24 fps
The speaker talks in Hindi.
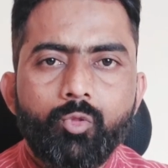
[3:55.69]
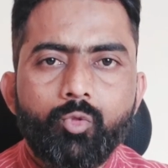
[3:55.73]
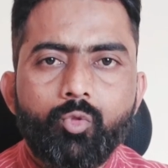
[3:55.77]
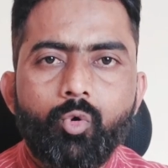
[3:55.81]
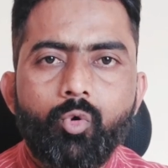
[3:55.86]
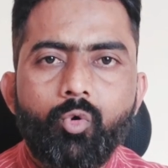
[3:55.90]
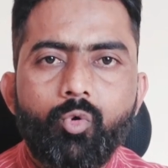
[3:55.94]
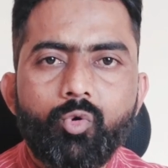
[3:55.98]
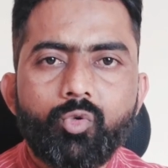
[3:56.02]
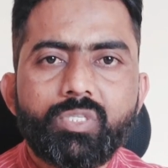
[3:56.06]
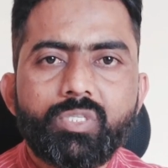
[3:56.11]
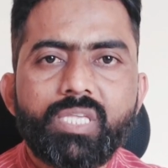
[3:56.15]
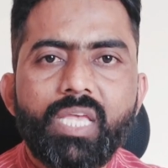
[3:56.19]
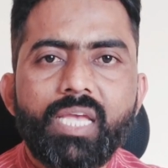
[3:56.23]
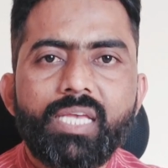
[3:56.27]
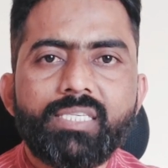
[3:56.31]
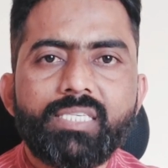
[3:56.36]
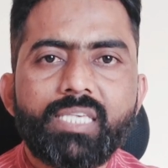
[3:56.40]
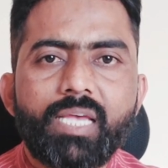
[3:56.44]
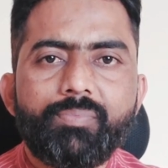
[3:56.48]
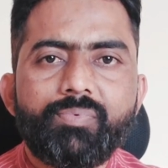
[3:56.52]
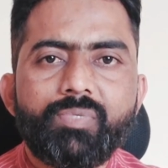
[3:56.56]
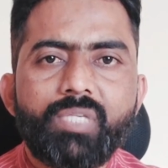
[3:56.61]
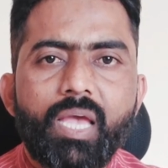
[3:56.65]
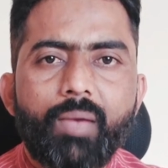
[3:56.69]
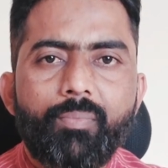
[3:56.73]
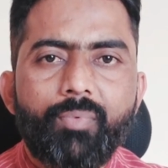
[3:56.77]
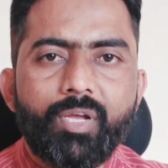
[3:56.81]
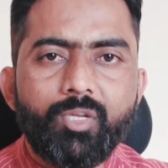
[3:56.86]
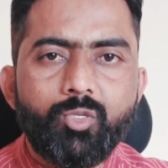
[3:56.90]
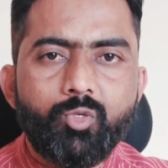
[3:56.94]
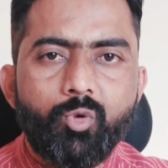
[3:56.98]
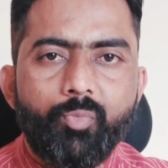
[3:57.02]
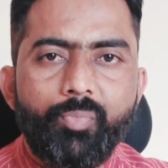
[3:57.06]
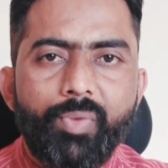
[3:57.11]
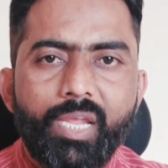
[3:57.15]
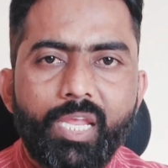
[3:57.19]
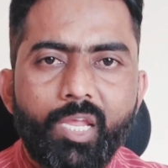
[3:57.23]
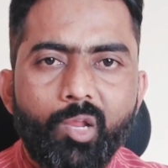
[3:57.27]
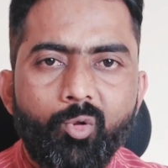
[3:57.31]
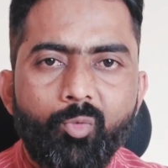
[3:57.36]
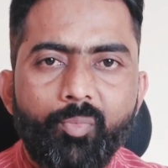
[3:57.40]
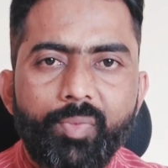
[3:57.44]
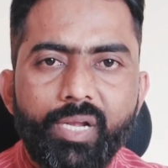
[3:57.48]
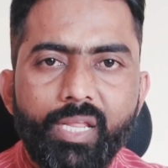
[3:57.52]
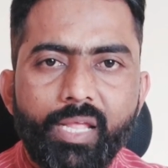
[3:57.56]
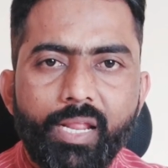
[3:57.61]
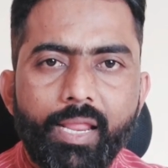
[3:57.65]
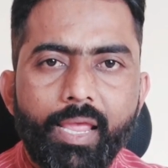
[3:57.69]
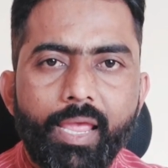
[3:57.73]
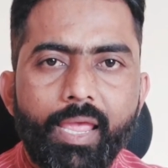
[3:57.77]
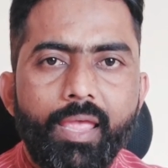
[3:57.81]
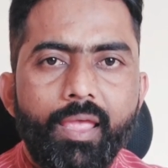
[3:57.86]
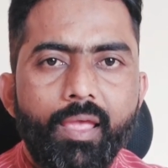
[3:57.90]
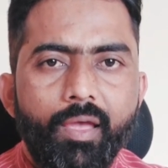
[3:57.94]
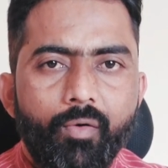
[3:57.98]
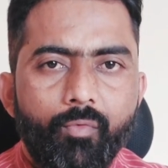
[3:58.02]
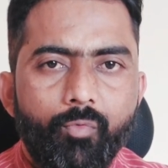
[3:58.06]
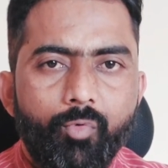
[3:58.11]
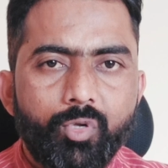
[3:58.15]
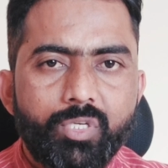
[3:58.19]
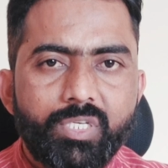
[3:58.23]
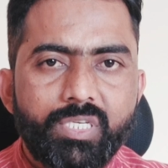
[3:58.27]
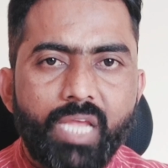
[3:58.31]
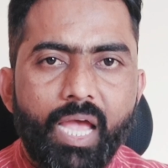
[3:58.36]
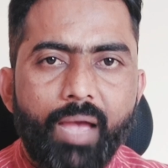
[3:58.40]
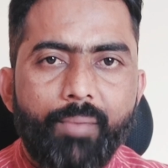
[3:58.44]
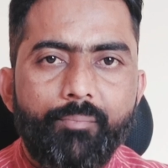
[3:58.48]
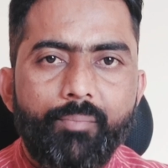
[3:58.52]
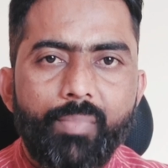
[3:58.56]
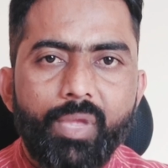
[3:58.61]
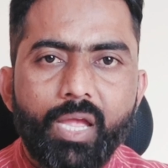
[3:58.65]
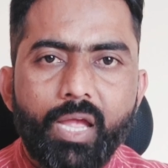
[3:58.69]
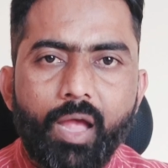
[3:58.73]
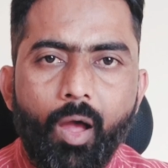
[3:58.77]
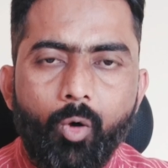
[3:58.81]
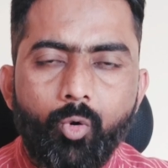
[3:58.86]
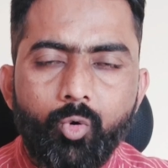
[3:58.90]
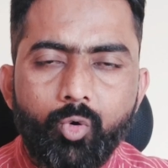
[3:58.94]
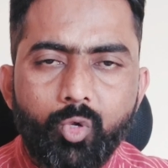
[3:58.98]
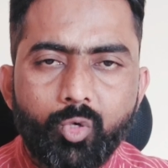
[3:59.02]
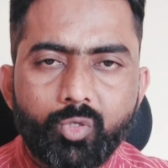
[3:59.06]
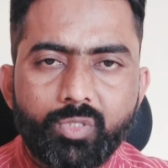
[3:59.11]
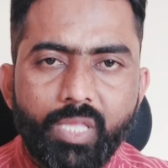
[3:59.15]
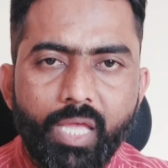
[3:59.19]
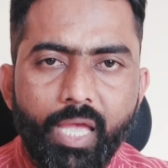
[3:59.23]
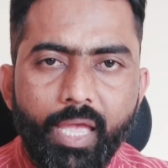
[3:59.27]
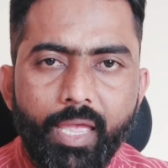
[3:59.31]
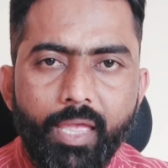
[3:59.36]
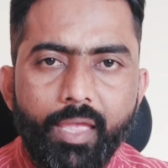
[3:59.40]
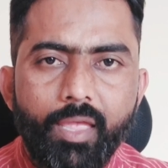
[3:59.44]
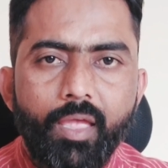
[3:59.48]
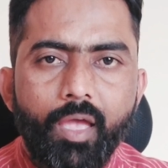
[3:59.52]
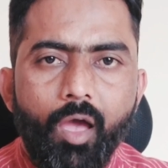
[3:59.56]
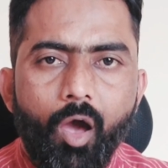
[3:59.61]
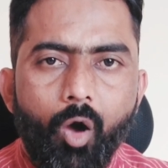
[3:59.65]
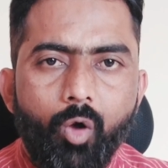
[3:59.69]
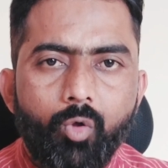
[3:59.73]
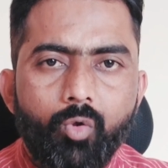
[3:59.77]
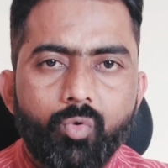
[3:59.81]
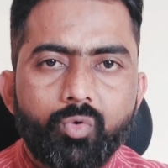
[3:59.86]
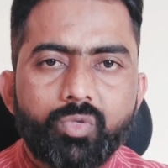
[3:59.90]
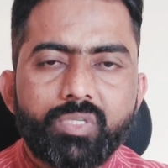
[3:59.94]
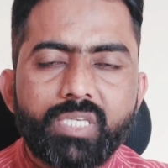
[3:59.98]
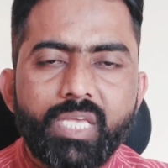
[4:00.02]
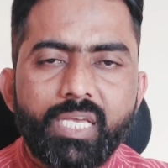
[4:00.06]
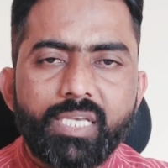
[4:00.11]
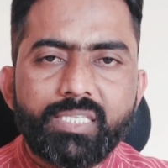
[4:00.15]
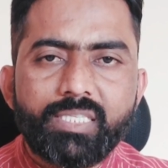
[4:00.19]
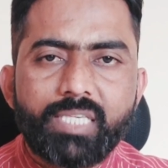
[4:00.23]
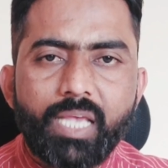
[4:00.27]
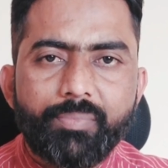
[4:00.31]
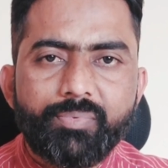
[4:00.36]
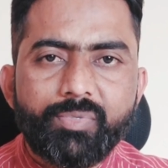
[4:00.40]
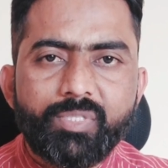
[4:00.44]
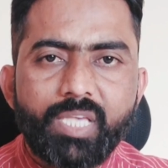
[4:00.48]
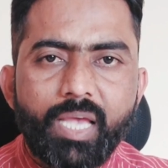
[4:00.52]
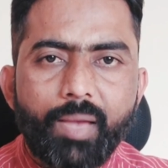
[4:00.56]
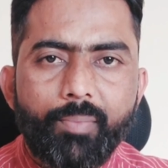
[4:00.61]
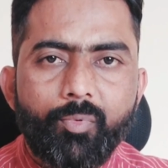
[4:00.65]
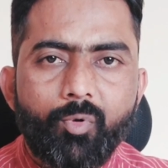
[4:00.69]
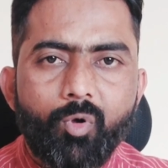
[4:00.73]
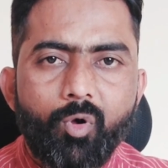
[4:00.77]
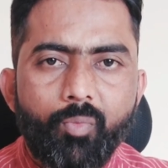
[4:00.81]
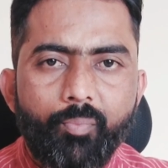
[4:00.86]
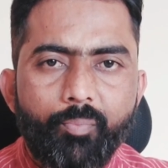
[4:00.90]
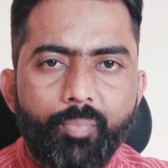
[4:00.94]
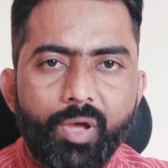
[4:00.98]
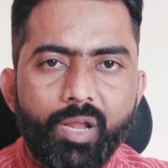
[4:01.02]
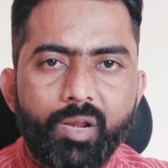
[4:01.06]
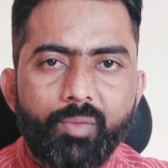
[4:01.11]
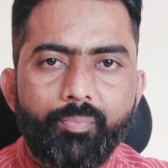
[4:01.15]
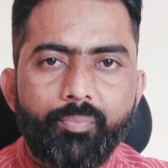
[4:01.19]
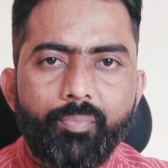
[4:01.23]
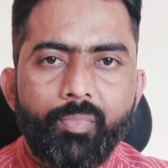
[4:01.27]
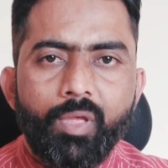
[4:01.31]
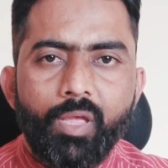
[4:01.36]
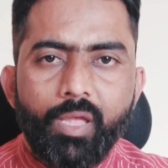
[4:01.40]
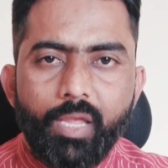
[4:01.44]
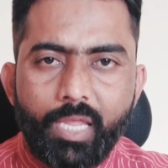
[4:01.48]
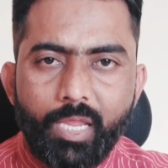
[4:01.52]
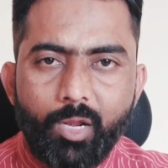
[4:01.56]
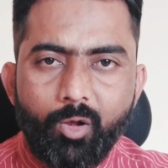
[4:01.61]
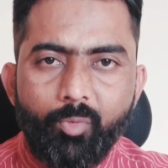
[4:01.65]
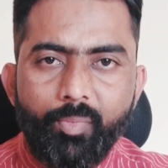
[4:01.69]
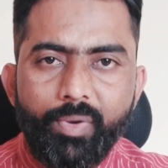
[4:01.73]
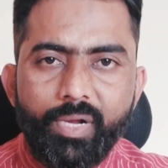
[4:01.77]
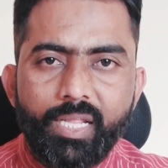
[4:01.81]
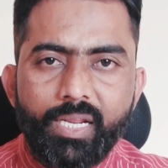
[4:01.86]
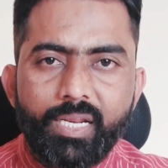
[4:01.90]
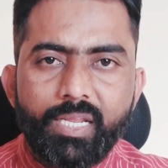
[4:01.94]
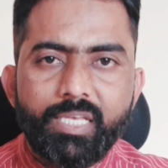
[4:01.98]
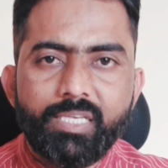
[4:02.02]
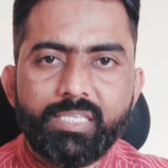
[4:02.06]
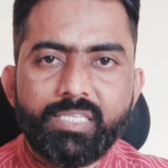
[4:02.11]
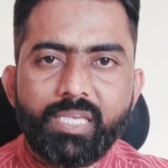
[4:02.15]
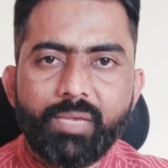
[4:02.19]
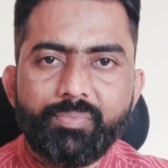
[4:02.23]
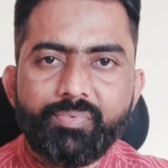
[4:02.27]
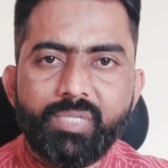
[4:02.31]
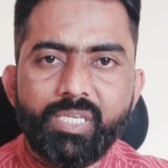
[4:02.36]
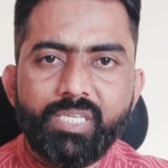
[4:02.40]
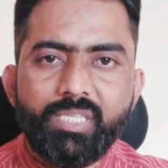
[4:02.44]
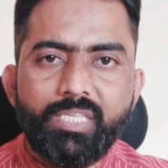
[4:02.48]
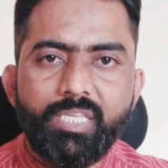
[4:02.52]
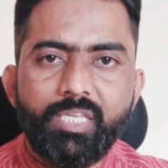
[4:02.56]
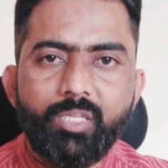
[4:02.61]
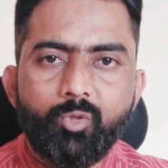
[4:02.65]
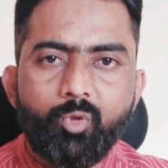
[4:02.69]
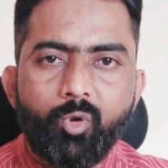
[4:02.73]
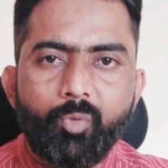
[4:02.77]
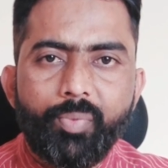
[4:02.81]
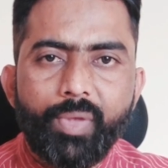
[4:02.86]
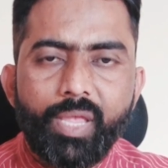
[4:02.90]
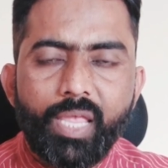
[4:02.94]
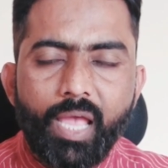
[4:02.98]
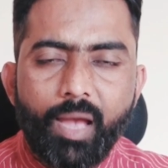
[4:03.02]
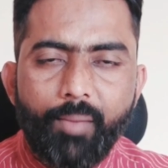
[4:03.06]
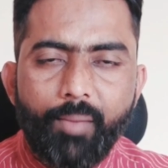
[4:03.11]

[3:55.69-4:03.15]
तो उसके हिसाब से आपका जो भी किलोमीटर है वो शाम में काउंट होता है और उसके हिसाब से आपको पर किलोमीटर के हिसाब से तीन रुपये